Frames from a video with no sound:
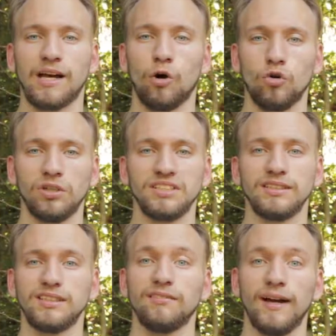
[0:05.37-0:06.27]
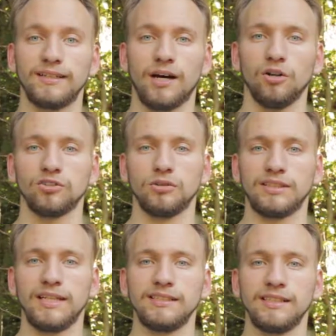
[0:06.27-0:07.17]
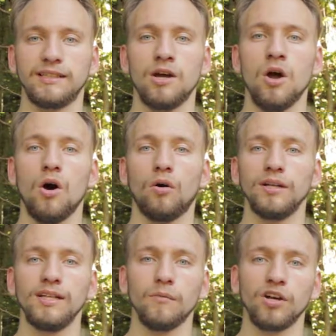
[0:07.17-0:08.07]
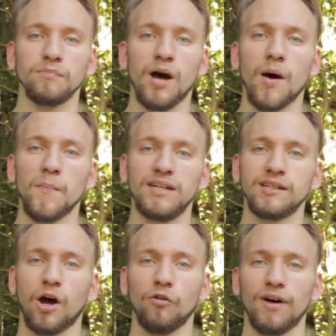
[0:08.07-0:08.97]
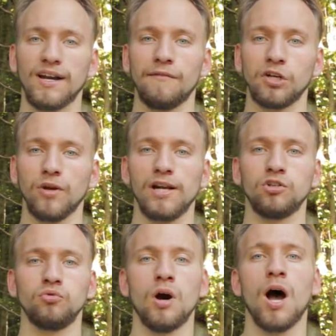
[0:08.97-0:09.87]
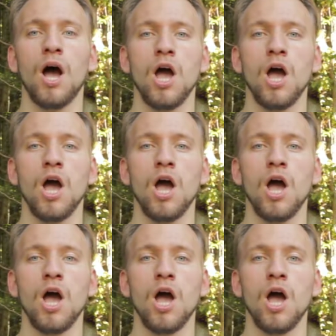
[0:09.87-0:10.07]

August 2016 und ich nehme euch mal mit auf einer virtuellen Tour